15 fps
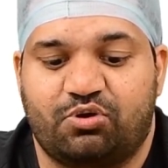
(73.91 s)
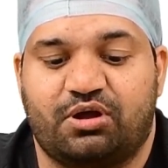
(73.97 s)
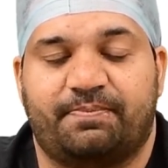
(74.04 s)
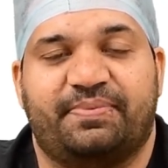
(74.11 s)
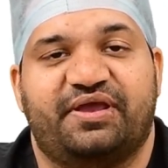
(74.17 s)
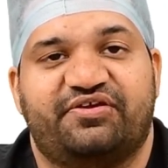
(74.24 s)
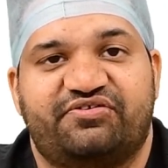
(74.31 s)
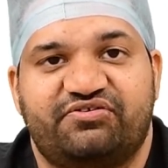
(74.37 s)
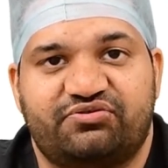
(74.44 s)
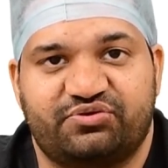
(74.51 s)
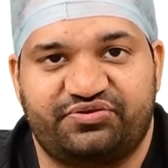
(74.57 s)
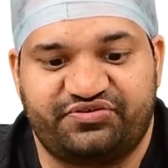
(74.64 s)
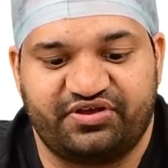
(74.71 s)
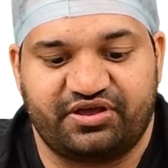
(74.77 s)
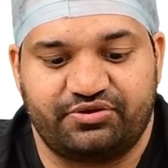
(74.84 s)
ఒక పేషెంట్
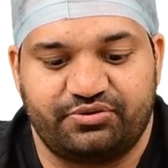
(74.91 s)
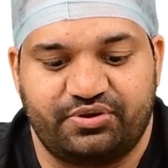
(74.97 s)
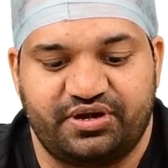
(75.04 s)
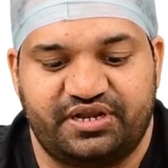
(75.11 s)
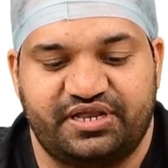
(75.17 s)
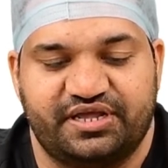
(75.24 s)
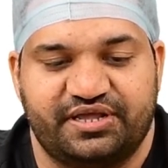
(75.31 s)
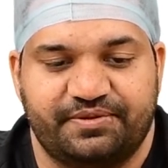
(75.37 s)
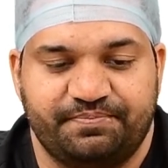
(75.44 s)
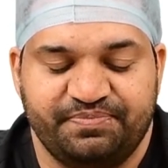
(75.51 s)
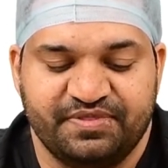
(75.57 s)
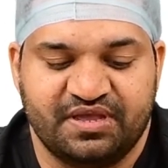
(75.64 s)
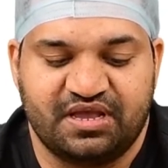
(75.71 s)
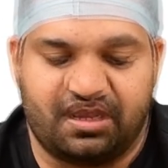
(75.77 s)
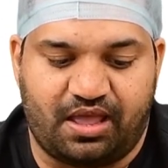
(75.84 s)
వచ్చారు అంటే
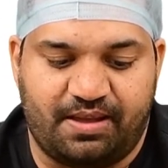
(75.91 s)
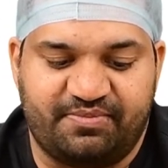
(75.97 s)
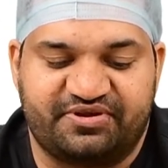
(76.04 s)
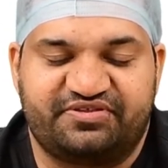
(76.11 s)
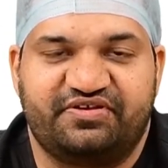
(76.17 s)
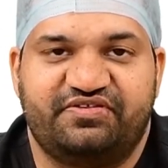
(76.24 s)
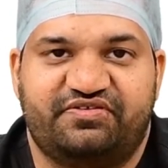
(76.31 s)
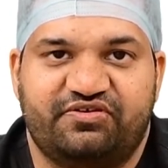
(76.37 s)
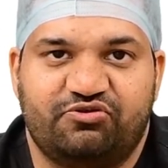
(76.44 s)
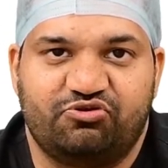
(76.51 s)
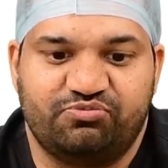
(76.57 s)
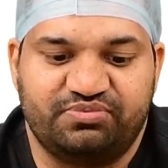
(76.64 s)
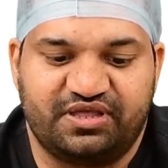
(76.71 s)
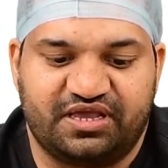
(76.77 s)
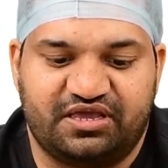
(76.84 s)
ఎమర్జెన్సీ
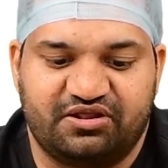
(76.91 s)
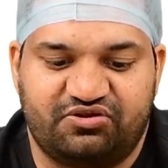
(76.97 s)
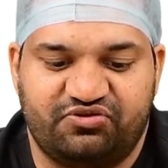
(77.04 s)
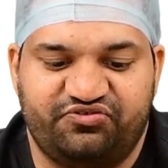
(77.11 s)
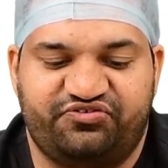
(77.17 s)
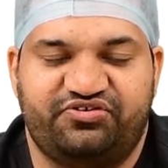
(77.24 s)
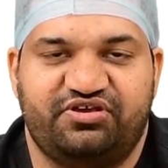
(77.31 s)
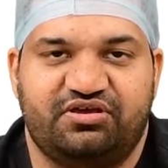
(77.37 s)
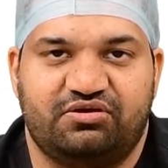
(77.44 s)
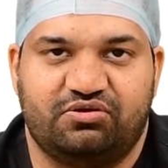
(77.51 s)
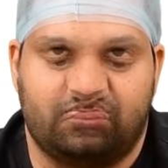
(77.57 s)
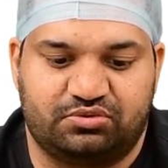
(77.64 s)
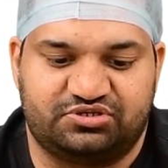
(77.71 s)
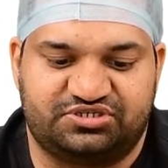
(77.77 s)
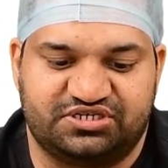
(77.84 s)
రూమ్ దగ్గర నుంచి
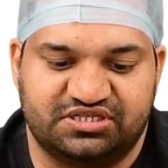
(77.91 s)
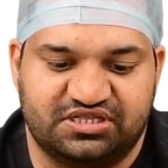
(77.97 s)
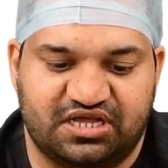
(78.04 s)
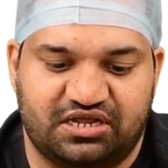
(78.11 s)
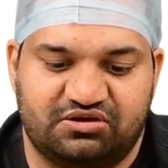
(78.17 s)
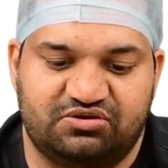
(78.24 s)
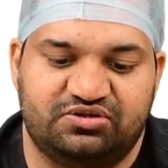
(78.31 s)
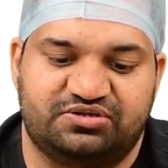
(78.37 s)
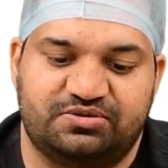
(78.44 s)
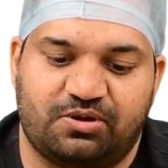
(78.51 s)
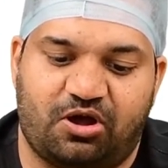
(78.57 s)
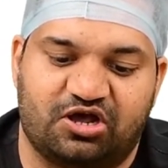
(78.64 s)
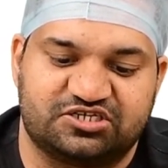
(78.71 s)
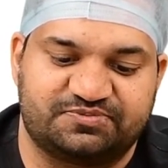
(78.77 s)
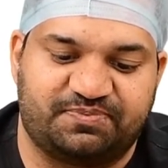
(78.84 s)
వచ్చిన దాని నుంచి
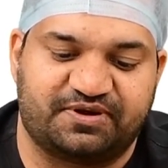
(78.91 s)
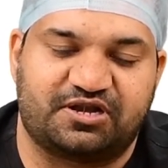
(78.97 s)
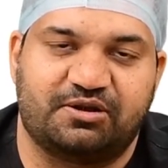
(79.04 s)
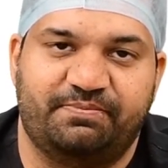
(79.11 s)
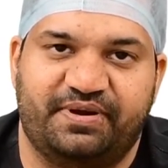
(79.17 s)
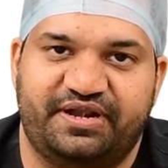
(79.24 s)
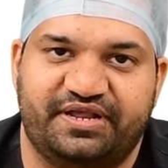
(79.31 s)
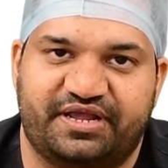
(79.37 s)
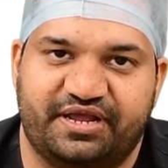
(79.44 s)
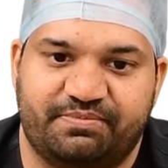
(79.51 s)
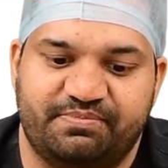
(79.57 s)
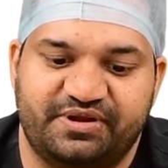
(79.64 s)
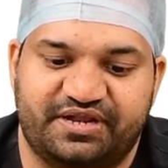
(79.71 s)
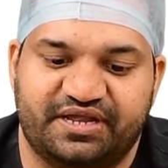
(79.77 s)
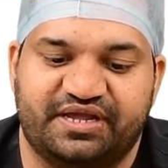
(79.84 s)
హాస్పిటల్ బెడ్కి
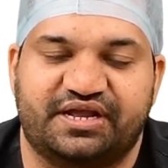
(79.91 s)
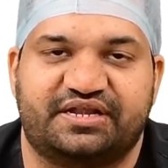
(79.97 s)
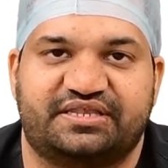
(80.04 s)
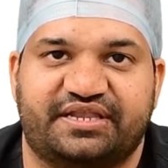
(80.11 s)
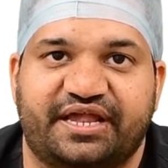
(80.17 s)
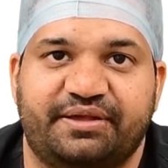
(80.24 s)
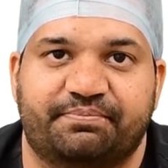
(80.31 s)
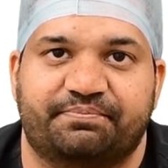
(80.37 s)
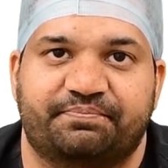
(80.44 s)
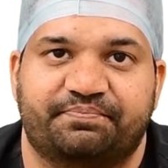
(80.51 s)
అడ్మిట్ అయ్యే టైం